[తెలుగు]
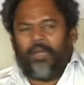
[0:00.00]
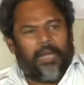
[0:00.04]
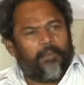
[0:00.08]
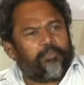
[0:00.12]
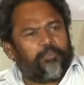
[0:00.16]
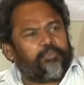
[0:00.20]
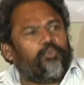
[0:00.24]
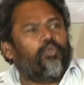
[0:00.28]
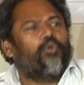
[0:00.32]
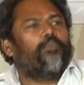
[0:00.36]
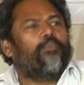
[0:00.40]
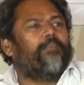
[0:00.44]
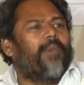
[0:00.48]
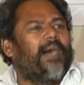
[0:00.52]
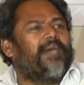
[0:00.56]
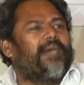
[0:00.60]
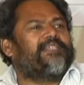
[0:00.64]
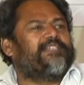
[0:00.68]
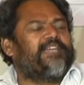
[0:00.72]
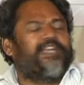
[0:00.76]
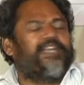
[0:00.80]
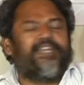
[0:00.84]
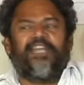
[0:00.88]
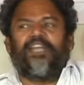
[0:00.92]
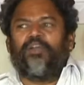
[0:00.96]
అప్ టు
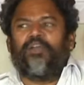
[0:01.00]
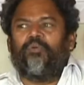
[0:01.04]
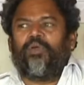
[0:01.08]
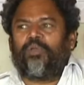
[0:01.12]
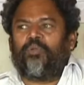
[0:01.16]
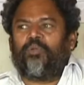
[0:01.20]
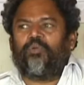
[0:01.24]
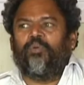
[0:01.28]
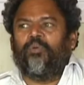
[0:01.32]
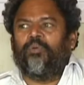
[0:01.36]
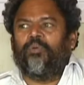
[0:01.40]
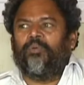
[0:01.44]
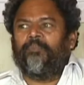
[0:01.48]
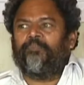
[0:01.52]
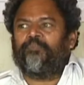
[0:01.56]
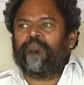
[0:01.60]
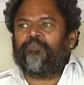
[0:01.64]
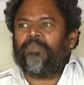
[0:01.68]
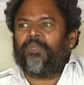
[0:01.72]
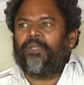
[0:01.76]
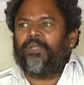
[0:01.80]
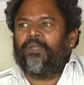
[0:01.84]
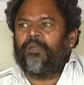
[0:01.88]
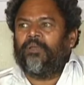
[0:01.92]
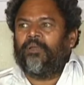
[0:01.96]
మార్చ్ ఎండింగ్ వరకు
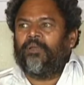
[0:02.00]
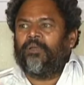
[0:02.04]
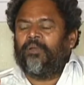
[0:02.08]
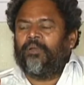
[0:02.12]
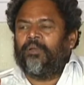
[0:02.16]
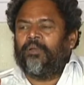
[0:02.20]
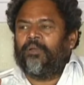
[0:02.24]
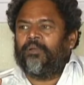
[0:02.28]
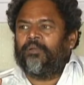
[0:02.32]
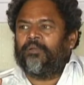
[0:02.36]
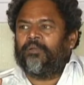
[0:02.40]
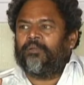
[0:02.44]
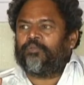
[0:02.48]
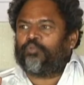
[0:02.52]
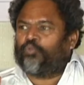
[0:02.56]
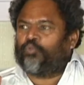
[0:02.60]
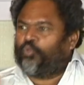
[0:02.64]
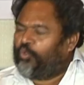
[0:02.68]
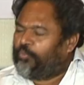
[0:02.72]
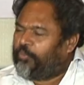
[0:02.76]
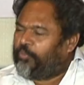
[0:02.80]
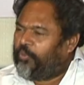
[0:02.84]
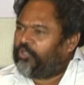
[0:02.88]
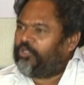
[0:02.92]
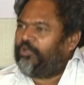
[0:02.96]

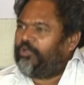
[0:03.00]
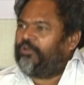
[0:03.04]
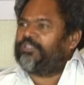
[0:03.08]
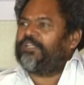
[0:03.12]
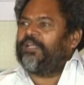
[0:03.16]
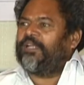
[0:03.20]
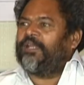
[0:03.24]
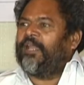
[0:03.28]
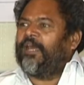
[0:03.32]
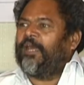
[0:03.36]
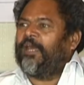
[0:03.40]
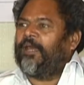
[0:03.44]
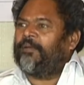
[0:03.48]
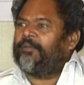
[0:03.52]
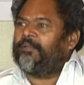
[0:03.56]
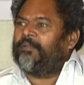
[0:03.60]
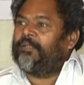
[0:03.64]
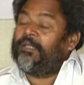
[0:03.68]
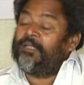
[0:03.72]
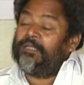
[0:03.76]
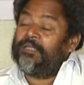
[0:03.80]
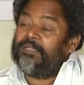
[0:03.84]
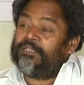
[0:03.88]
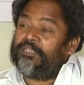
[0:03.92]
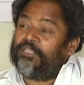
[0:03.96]
తూర్పుగోదావరి జిల్లా
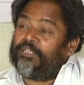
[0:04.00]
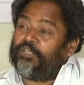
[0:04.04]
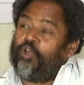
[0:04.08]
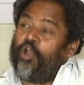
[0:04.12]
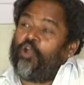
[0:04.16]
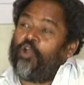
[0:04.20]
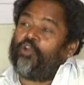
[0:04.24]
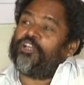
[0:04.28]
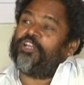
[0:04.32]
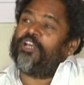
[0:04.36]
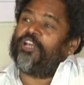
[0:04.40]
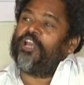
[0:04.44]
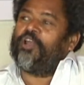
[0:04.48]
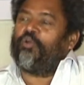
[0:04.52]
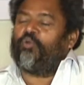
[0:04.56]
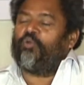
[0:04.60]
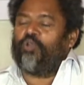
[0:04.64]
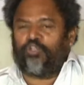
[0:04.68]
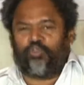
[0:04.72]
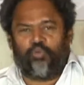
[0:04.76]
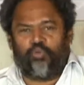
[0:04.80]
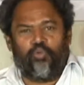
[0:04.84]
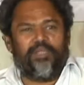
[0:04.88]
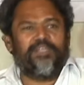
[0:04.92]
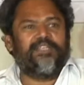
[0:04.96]
శ్రీకాకుళం జిల్లాలో
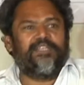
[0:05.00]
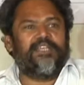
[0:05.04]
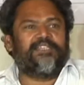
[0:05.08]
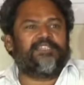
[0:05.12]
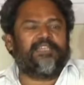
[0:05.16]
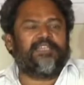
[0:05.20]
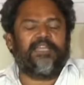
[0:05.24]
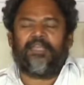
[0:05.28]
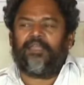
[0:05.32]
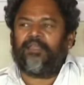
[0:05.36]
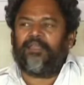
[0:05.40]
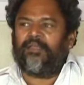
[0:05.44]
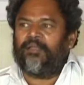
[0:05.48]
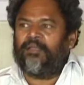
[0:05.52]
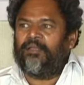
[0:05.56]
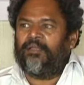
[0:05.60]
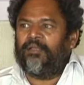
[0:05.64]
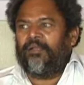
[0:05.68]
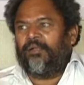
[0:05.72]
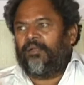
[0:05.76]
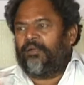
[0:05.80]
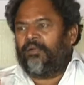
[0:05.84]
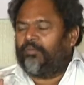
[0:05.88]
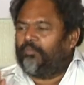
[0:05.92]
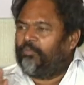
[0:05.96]
కూడా షూటింగ్ చేసి
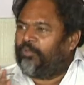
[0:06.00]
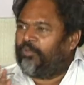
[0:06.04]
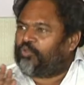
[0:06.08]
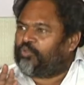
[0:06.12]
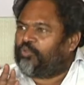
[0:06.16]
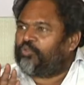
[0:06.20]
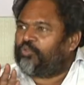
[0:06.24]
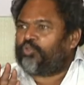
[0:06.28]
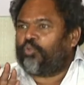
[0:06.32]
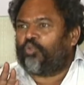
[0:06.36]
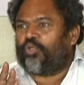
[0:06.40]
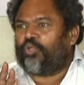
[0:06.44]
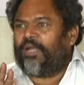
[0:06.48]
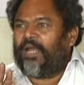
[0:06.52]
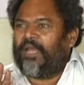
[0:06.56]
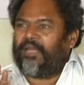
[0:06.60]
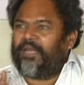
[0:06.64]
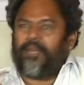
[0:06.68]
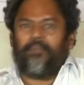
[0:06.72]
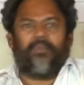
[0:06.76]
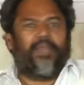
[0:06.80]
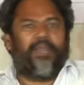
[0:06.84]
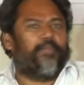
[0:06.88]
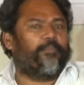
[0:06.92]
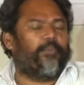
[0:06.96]
మొత్తం షూటింగ్
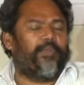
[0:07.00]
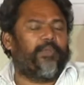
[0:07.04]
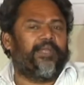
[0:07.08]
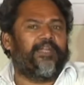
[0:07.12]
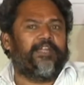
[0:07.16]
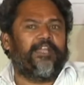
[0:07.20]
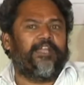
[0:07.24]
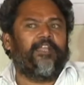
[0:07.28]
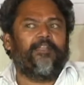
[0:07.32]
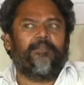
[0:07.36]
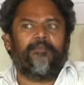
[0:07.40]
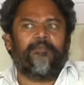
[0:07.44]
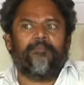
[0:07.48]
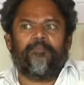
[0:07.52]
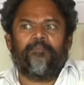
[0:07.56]
కార్యక్రమాలు అయిపోయాయండి